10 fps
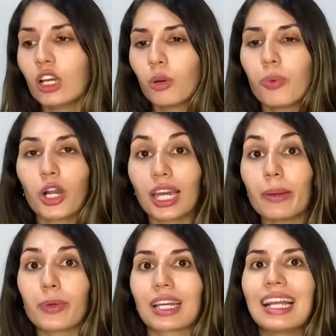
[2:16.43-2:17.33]
¿Por qué?
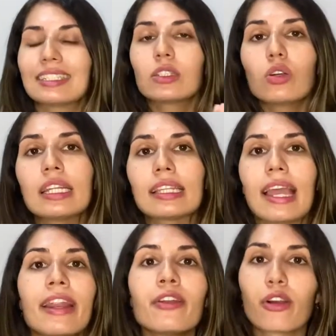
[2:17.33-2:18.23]
Porque la celulitis
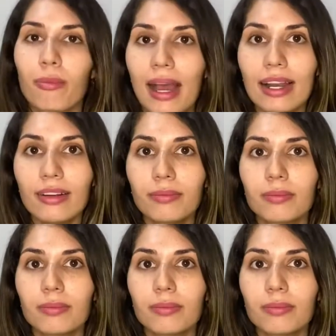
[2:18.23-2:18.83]
es normal.